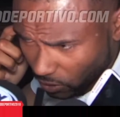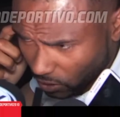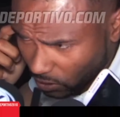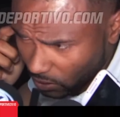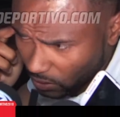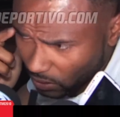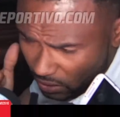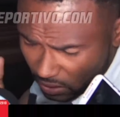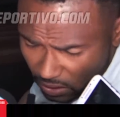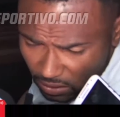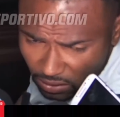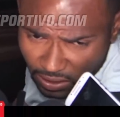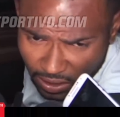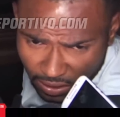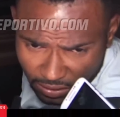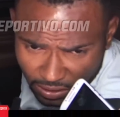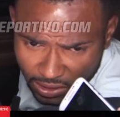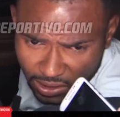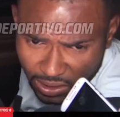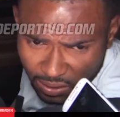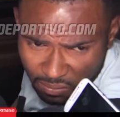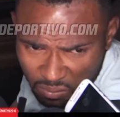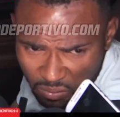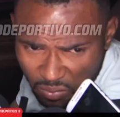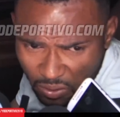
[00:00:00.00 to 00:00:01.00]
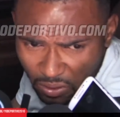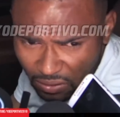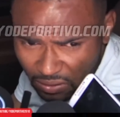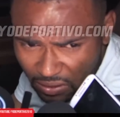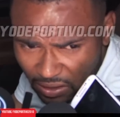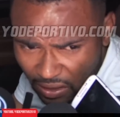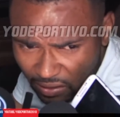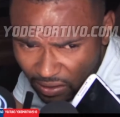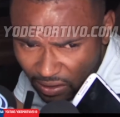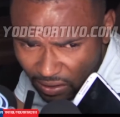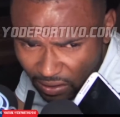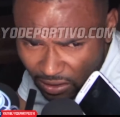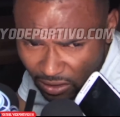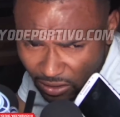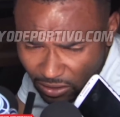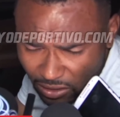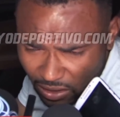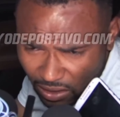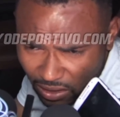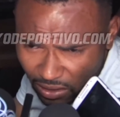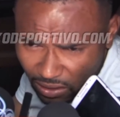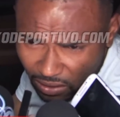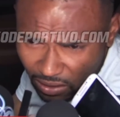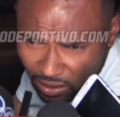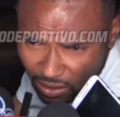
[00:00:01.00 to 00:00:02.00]
Sí, quizás sí, por tratar
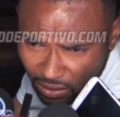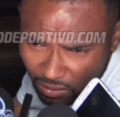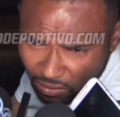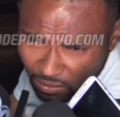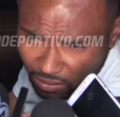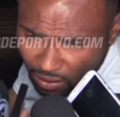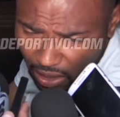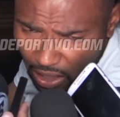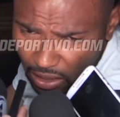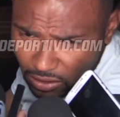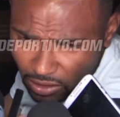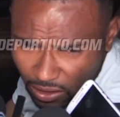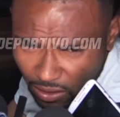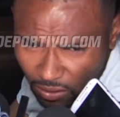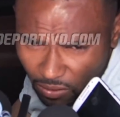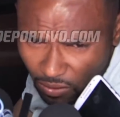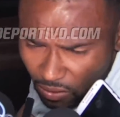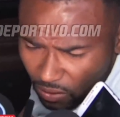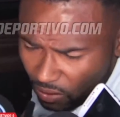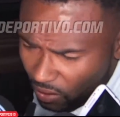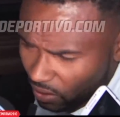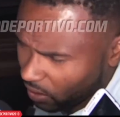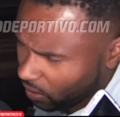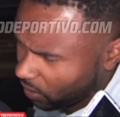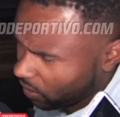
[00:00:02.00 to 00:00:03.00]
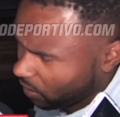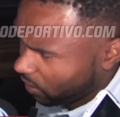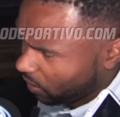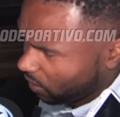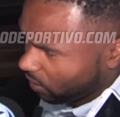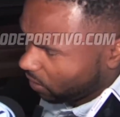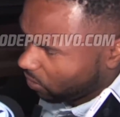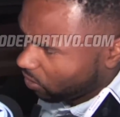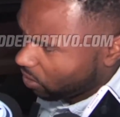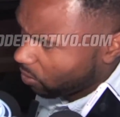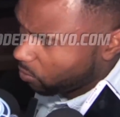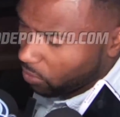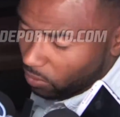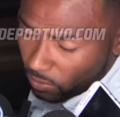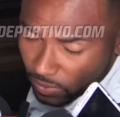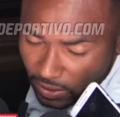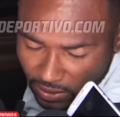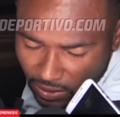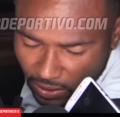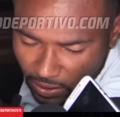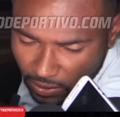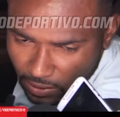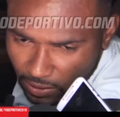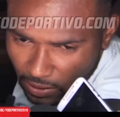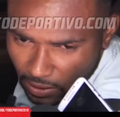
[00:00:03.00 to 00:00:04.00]
de, un clásico como
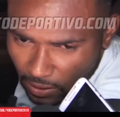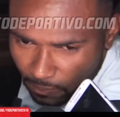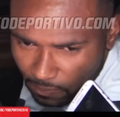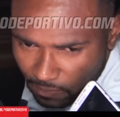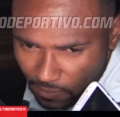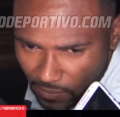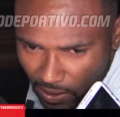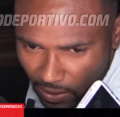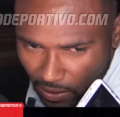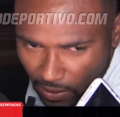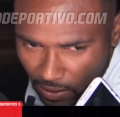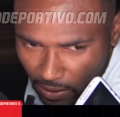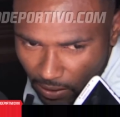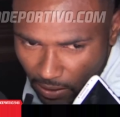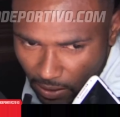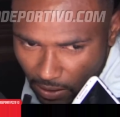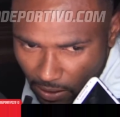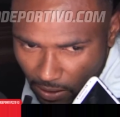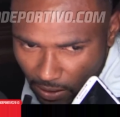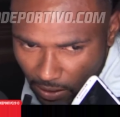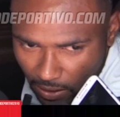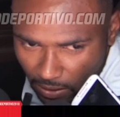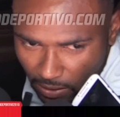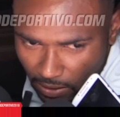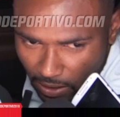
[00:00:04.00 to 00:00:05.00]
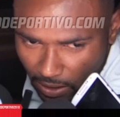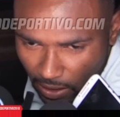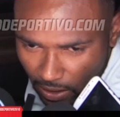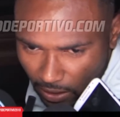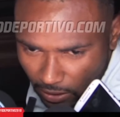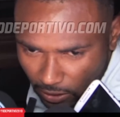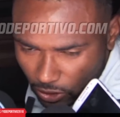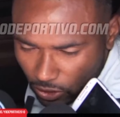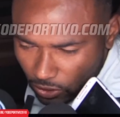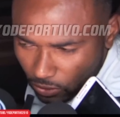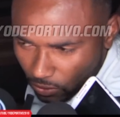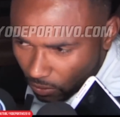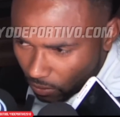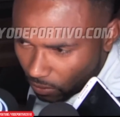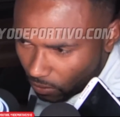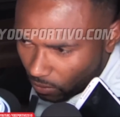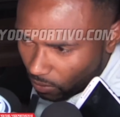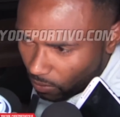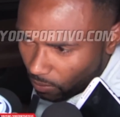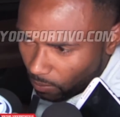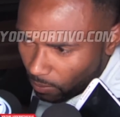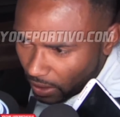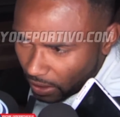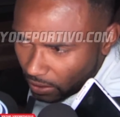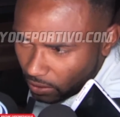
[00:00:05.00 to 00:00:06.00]
visita y de hecho
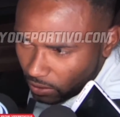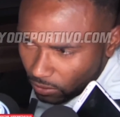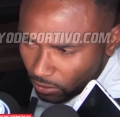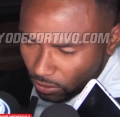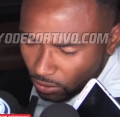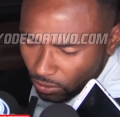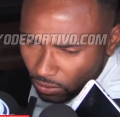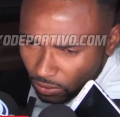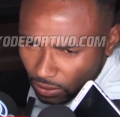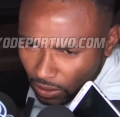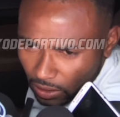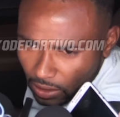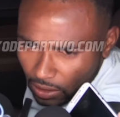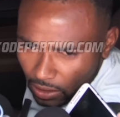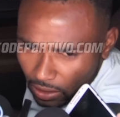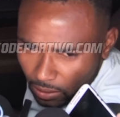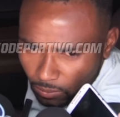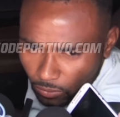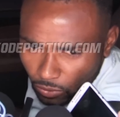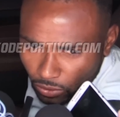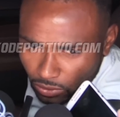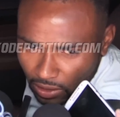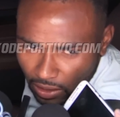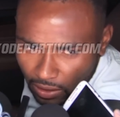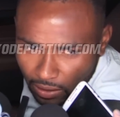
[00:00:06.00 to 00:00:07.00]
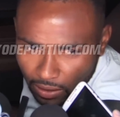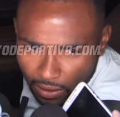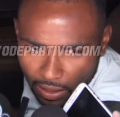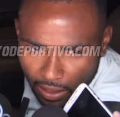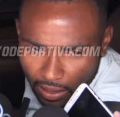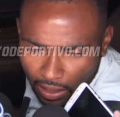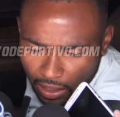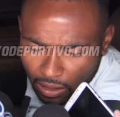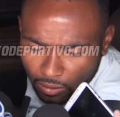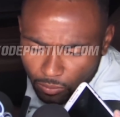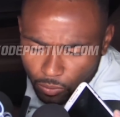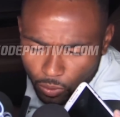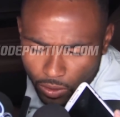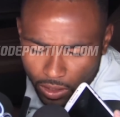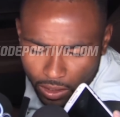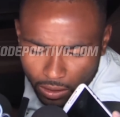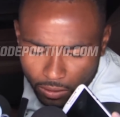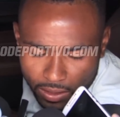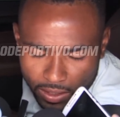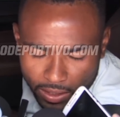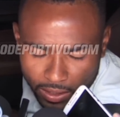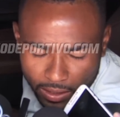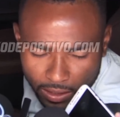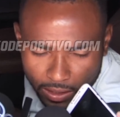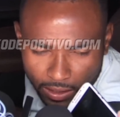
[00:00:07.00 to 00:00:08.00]
un partido donde queremos agarrar
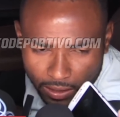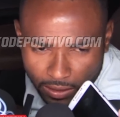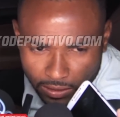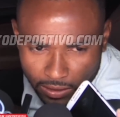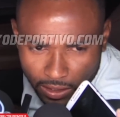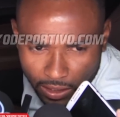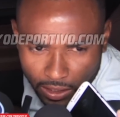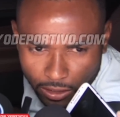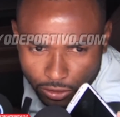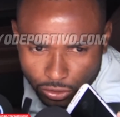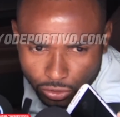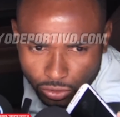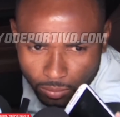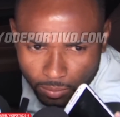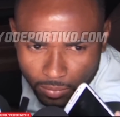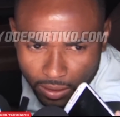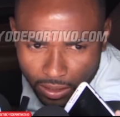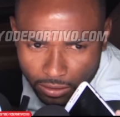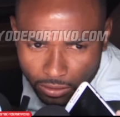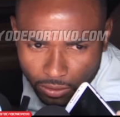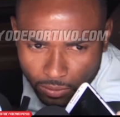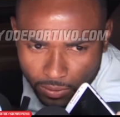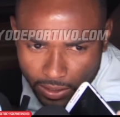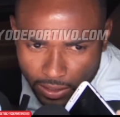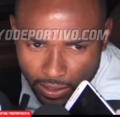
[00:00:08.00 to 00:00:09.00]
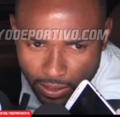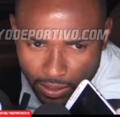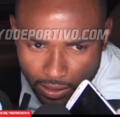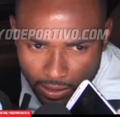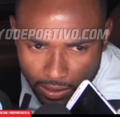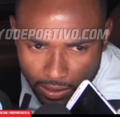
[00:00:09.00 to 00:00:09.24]
vuelo y, y seguir sumando y,